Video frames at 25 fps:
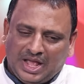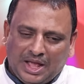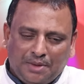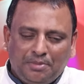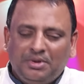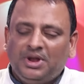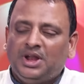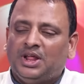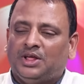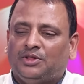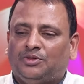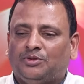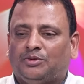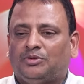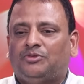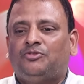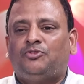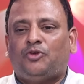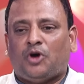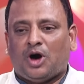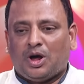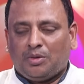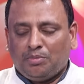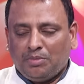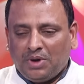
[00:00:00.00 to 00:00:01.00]
ఏమీ లేదు
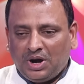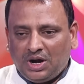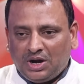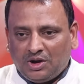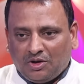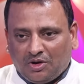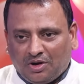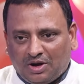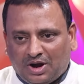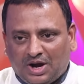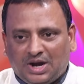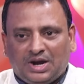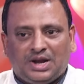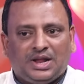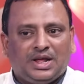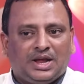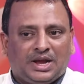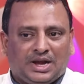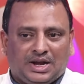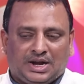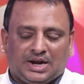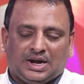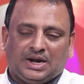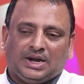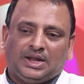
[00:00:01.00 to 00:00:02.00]
ఫార్మల్ టాక్ అంటే
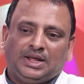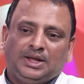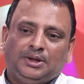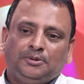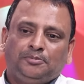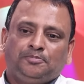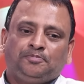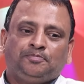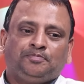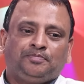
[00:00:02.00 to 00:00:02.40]
ఏంటంటే